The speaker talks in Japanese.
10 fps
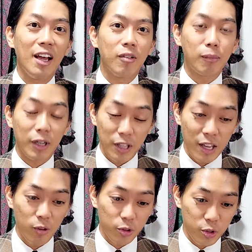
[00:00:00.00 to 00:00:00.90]
まあまあ、
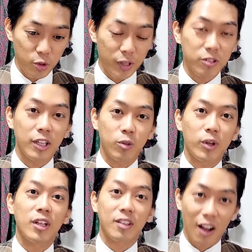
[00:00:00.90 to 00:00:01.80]
英語9割ぐらい取
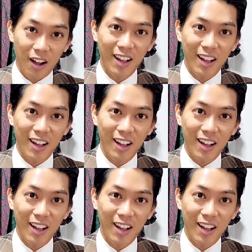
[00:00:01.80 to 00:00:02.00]
れてた。